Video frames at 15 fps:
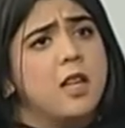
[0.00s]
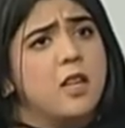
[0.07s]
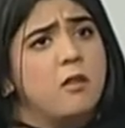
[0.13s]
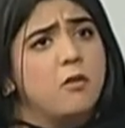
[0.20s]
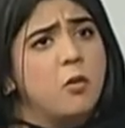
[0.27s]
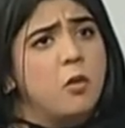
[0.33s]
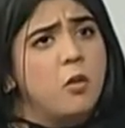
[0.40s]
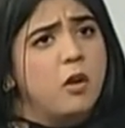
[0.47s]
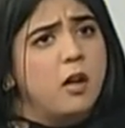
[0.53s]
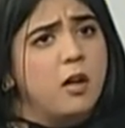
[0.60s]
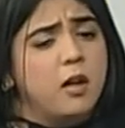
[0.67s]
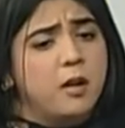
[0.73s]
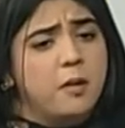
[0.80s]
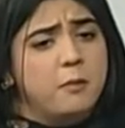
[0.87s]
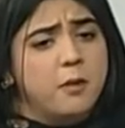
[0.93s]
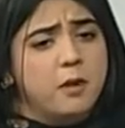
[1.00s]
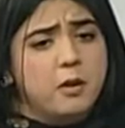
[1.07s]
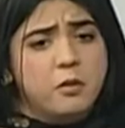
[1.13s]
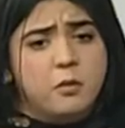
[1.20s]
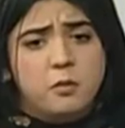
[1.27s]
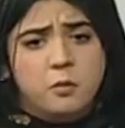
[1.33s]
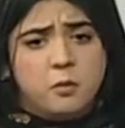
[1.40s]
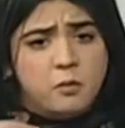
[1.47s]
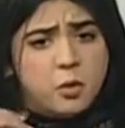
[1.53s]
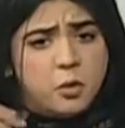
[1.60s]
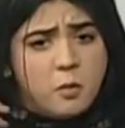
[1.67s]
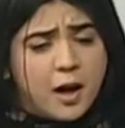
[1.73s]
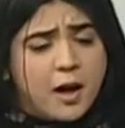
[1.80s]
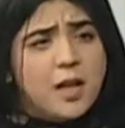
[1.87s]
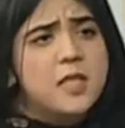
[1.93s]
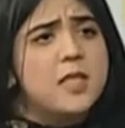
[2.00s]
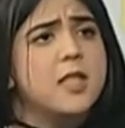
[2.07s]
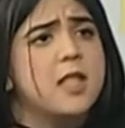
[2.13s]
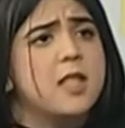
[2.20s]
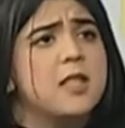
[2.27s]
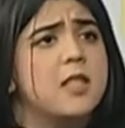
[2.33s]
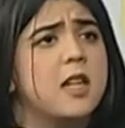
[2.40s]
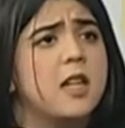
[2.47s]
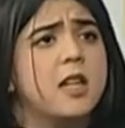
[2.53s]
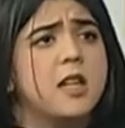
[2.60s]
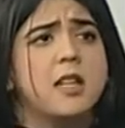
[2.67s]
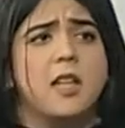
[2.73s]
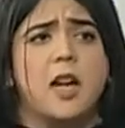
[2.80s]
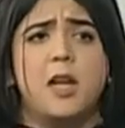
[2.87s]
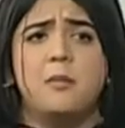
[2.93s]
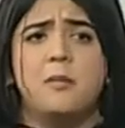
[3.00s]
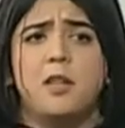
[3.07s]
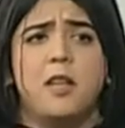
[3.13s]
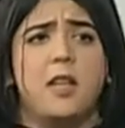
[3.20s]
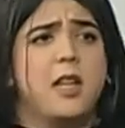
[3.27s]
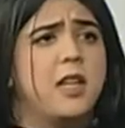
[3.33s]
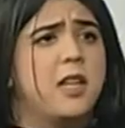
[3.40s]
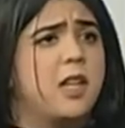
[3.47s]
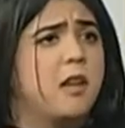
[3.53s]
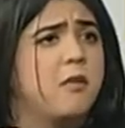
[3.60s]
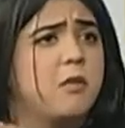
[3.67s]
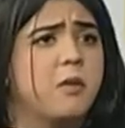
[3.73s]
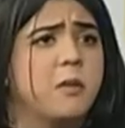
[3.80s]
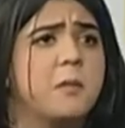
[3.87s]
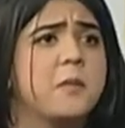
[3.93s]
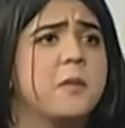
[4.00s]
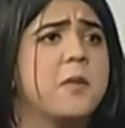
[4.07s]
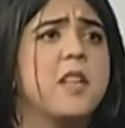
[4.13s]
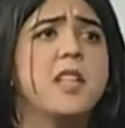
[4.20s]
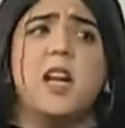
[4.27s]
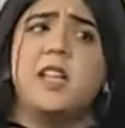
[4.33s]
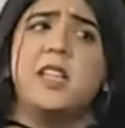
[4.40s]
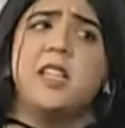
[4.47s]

कि वो दोबारा से इस तरह का क्राइम करे या ढीठ हो जाए कि